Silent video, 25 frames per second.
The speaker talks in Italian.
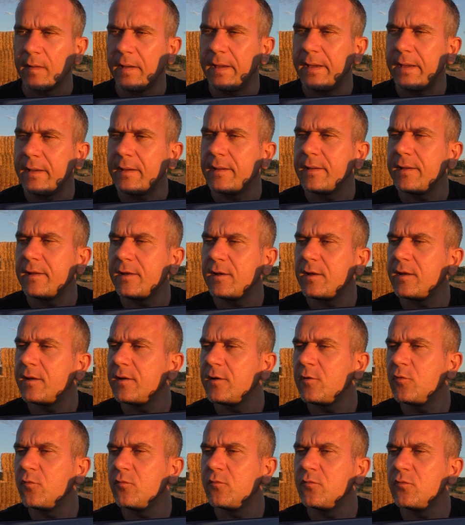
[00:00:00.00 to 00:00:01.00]
eh,
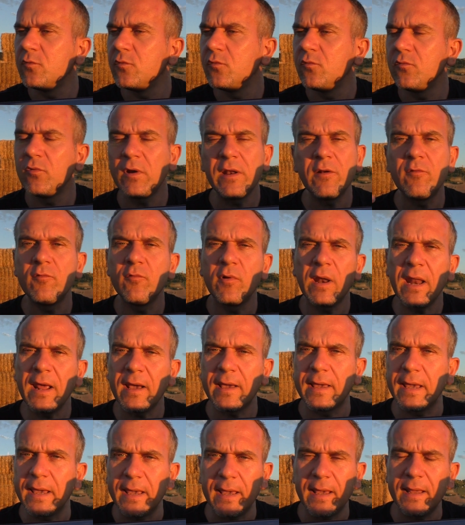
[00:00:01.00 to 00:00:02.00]
eh, non, non, non,
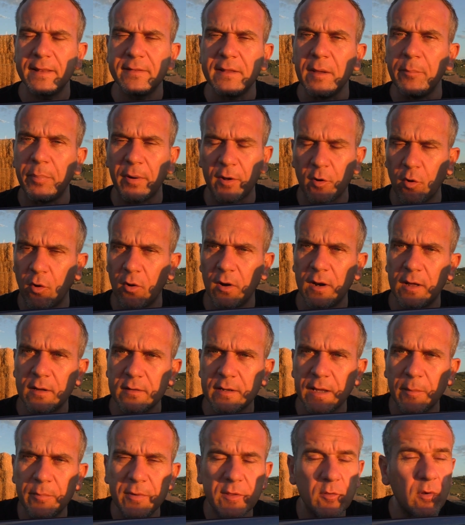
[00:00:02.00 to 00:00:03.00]
è che è de
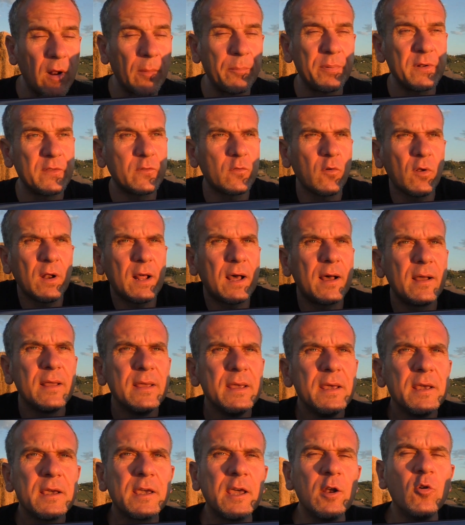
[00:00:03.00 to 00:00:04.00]
parola, capito? Una persona
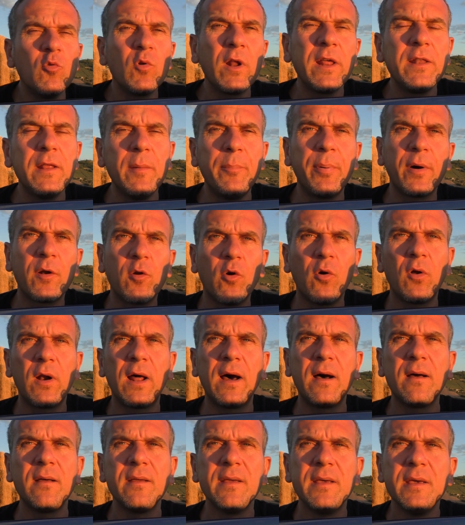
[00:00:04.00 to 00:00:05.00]
che non è de
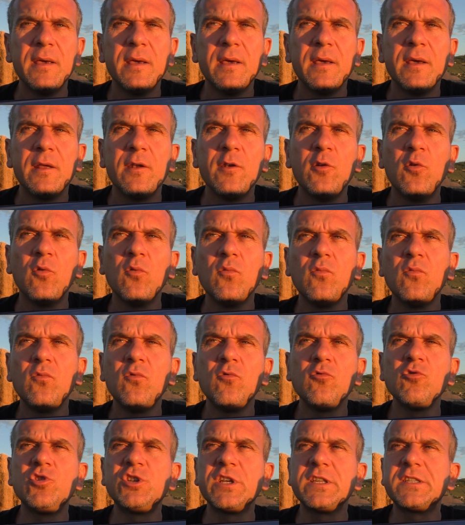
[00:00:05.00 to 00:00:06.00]
parola
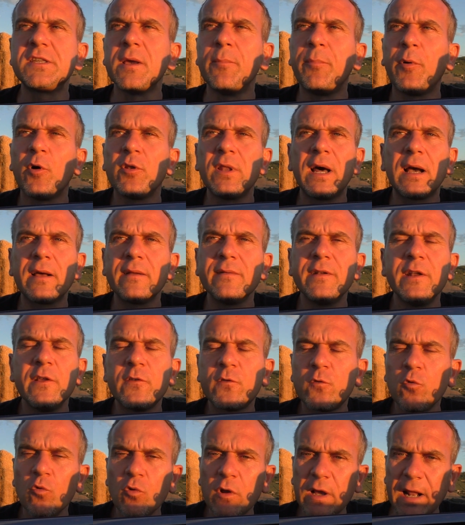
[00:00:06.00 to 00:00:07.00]
non, non ci si può dare
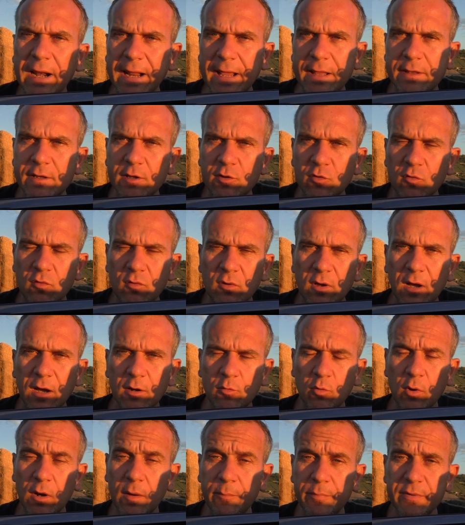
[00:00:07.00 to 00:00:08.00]
nessun credito
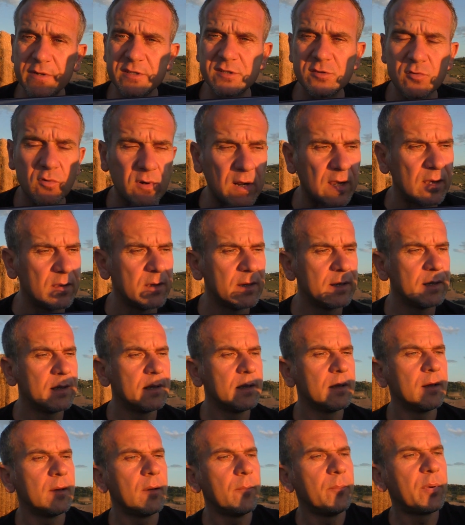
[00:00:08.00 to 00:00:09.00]
a quella persona,
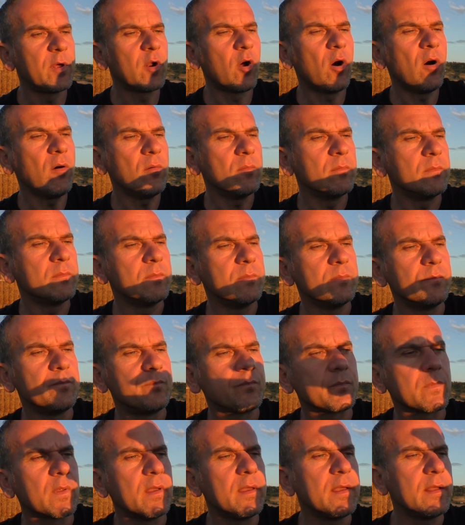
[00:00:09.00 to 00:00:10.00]
però
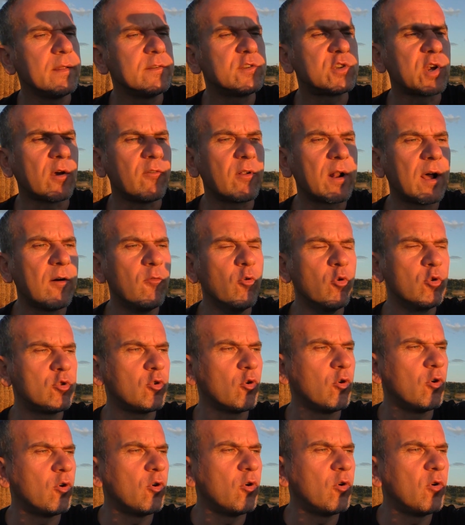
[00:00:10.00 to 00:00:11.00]
eh, ci avrà
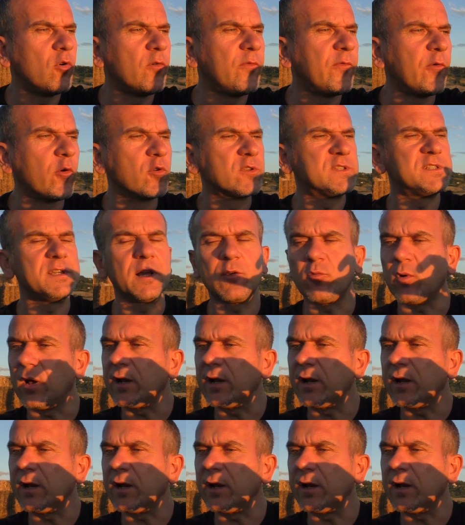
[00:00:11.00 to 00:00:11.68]
avuto forse